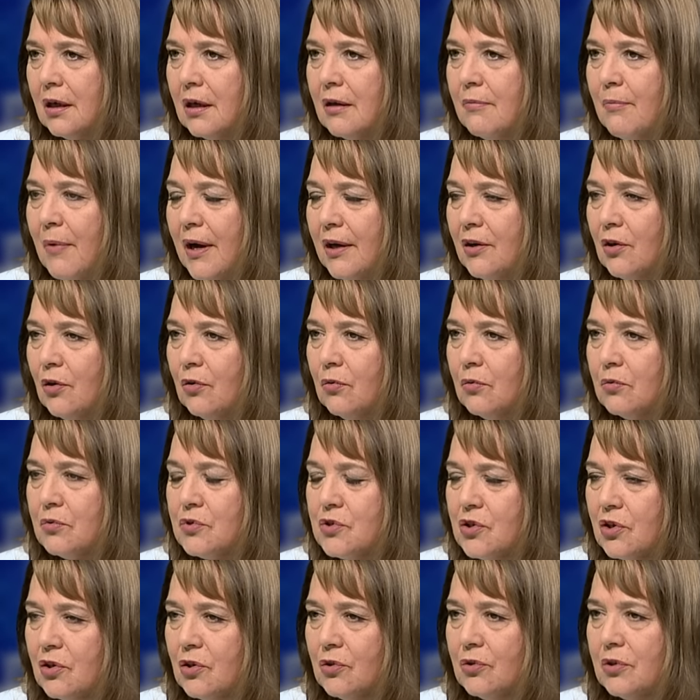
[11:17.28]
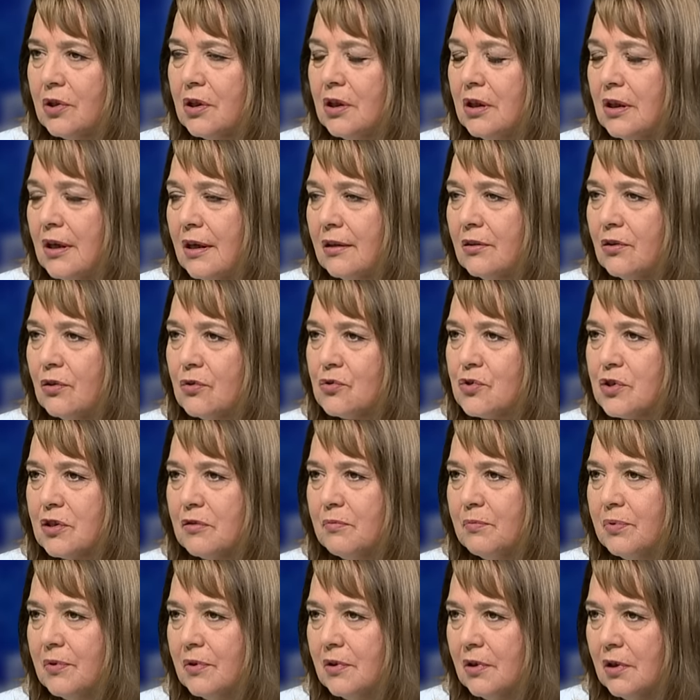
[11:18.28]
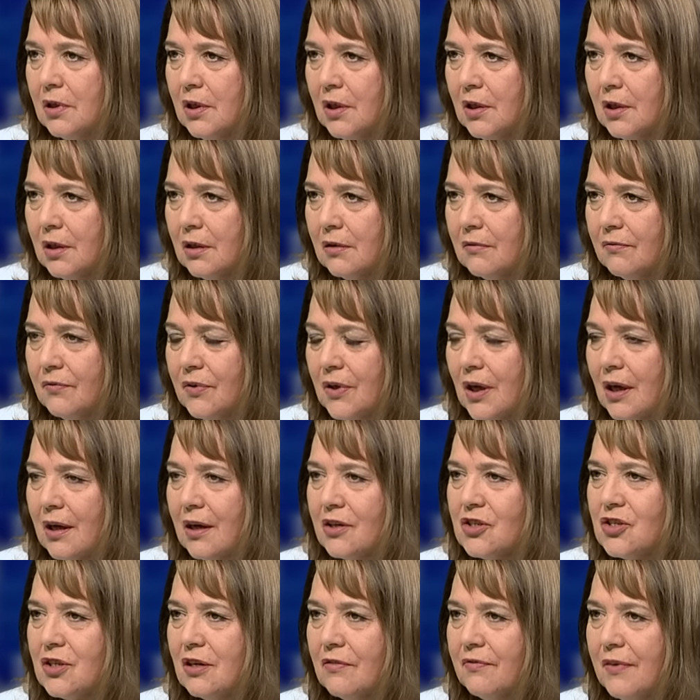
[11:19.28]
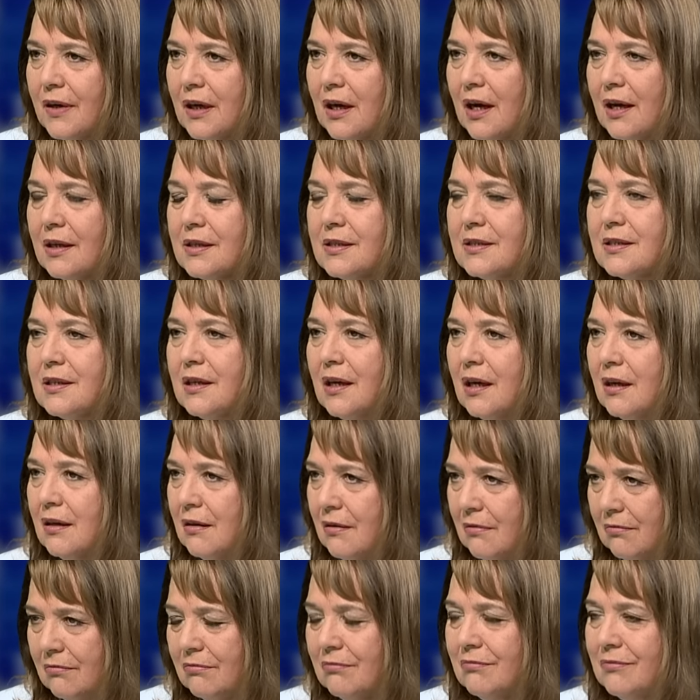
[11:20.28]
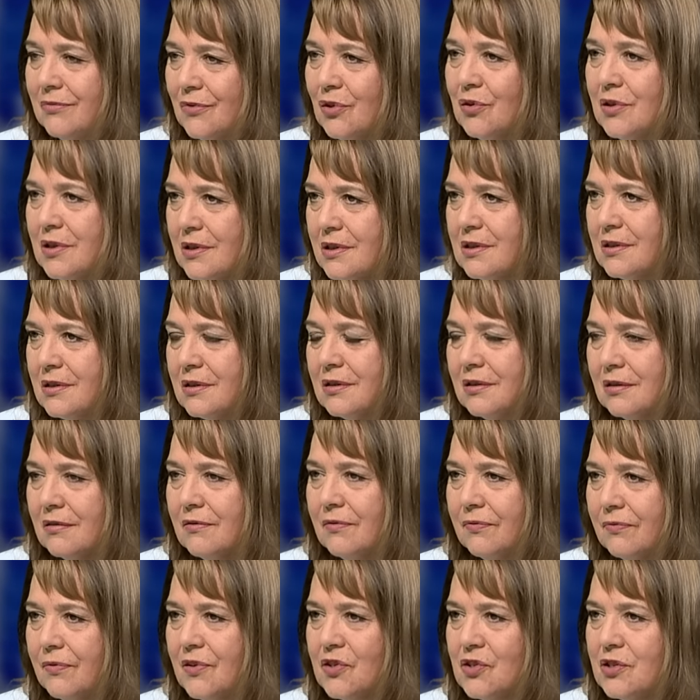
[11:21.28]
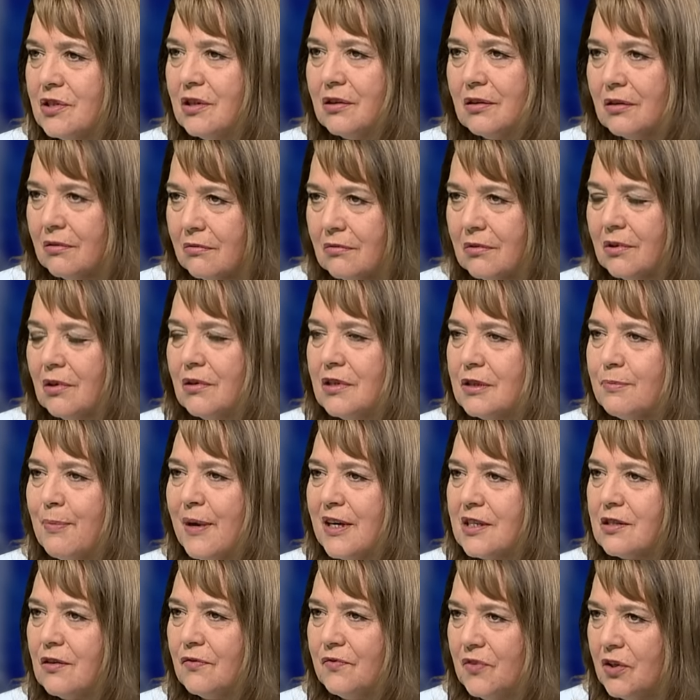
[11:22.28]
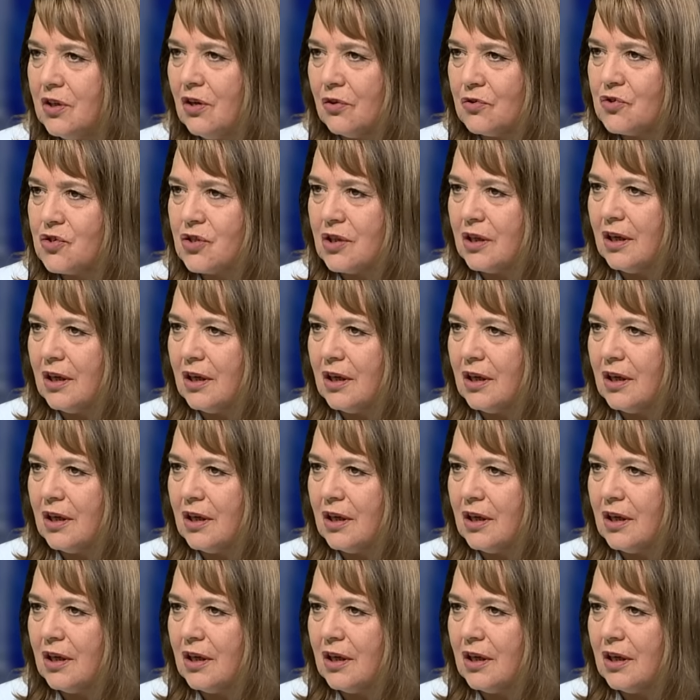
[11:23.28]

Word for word: mają środki na to, żeby wyjechać na wakacje, to jest y, właśnie ta, o tym za chwilę, o tych,